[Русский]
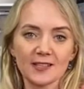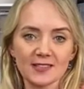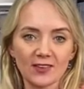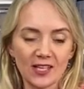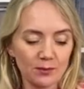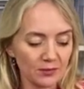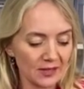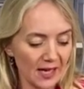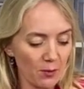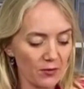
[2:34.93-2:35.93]
своим
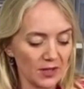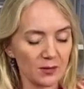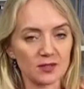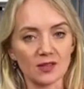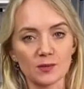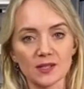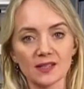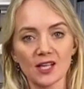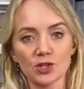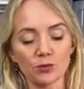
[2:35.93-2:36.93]
требованиям, своим
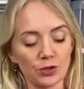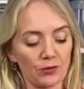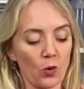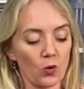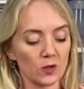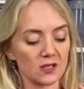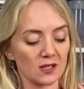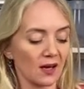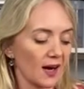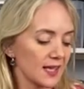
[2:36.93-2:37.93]
задачам, у него
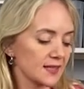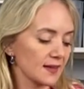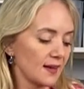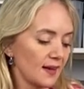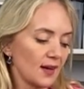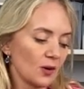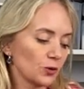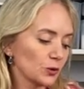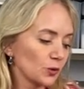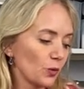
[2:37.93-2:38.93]
острый кантик,
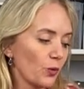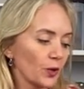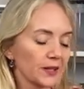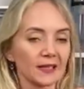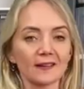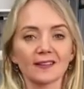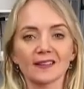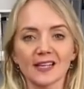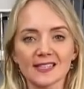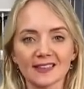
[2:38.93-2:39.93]
он глубокий,
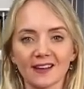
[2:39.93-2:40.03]
классный,